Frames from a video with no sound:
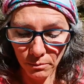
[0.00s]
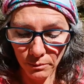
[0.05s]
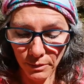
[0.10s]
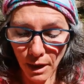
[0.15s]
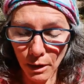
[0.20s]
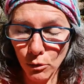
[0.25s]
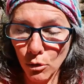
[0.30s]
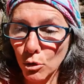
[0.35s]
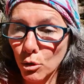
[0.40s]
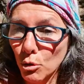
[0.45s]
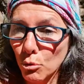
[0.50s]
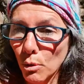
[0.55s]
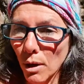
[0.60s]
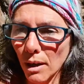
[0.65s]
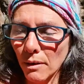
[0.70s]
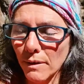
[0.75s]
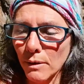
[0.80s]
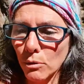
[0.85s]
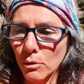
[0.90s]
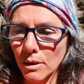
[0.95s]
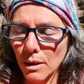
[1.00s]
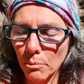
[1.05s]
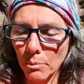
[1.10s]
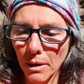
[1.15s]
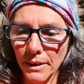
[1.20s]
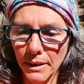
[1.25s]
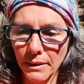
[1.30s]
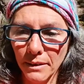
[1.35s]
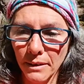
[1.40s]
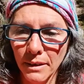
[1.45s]
tel que je suis arrivée sur cette
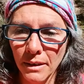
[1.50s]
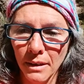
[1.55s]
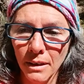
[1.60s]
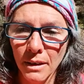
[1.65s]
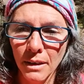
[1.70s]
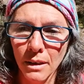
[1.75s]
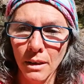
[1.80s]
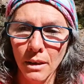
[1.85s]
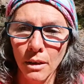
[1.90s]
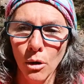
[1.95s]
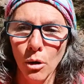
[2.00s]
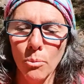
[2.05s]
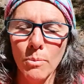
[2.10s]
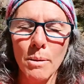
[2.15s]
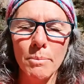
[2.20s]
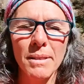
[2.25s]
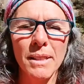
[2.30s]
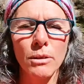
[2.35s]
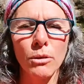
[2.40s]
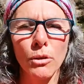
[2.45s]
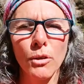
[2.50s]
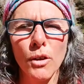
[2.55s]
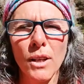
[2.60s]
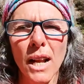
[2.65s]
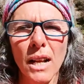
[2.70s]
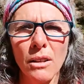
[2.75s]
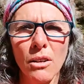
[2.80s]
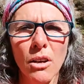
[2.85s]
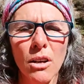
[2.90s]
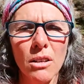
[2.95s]
planète. Au même titre que
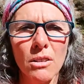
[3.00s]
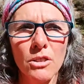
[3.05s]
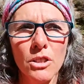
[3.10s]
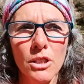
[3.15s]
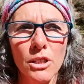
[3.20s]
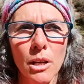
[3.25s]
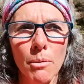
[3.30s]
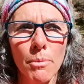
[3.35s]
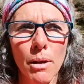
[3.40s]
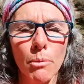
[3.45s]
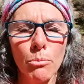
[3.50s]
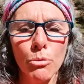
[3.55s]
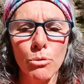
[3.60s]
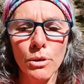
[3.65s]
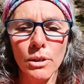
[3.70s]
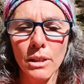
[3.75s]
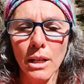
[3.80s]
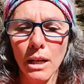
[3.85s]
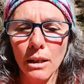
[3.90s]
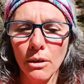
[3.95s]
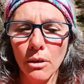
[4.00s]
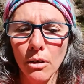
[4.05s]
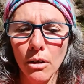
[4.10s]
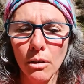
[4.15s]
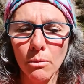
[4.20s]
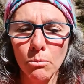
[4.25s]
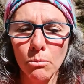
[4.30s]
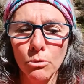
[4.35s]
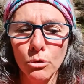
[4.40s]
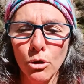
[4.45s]
l'alcool, j'ai jamais abusé de
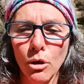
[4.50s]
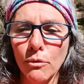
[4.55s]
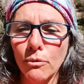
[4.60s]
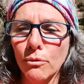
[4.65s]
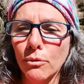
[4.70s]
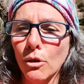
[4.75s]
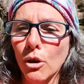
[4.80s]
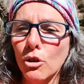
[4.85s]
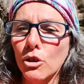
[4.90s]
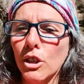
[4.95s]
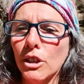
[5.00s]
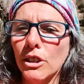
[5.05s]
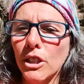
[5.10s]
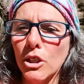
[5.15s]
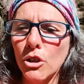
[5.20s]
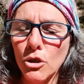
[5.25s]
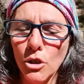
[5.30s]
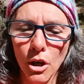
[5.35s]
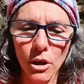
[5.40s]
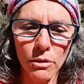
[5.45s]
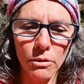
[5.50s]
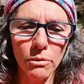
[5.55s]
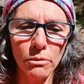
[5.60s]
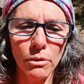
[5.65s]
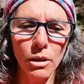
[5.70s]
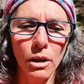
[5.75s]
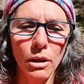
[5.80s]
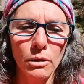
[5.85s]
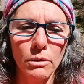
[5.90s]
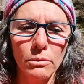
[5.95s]
l'alcool, sauf quand j'étais jeune,
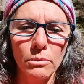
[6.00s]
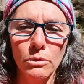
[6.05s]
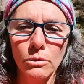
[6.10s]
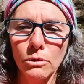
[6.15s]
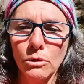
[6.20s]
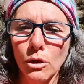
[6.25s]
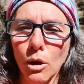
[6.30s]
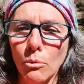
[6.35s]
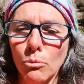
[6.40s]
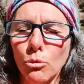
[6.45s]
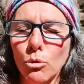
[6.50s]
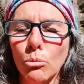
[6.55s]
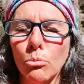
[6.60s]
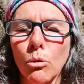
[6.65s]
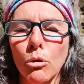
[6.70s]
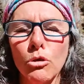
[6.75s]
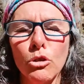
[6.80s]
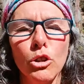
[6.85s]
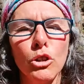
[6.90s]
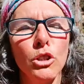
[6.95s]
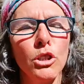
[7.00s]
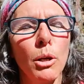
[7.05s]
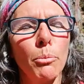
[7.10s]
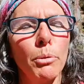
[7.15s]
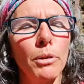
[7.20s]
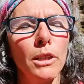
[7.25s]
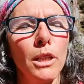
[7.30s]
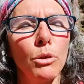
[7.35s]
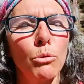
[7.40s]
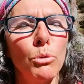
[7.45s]
voilà, comme tout le monde, j'ai déjà
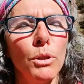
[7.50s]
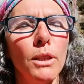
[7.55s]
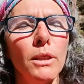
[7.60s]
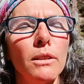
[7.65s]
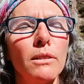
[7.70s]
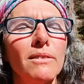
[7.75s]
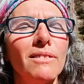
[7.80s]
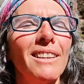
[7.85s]
pris des cuites